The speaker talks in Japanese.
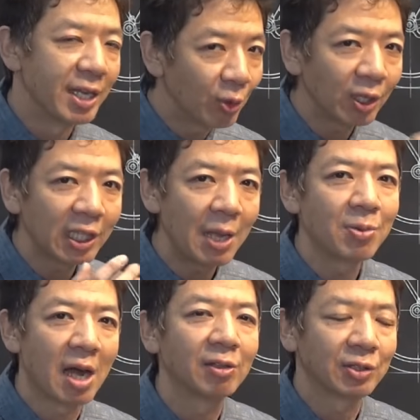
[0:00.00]
いろんな
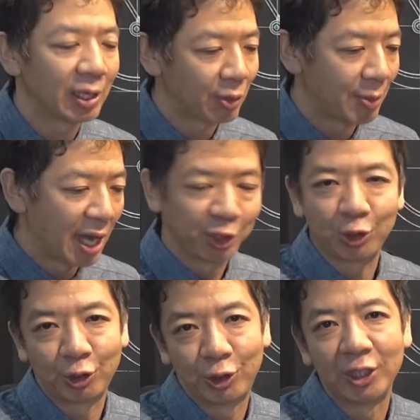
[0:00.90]
タイプがあるんですあとはまあ圧
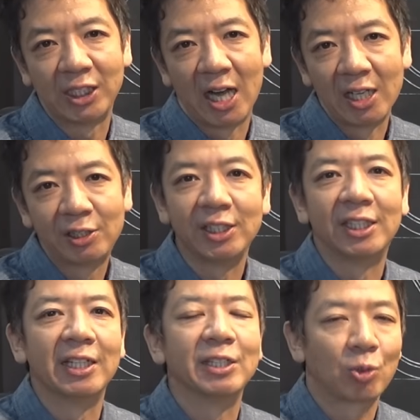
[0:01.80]
縮空気がつい
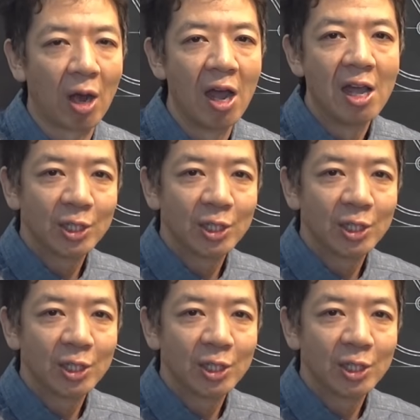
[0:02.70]
てたりですとか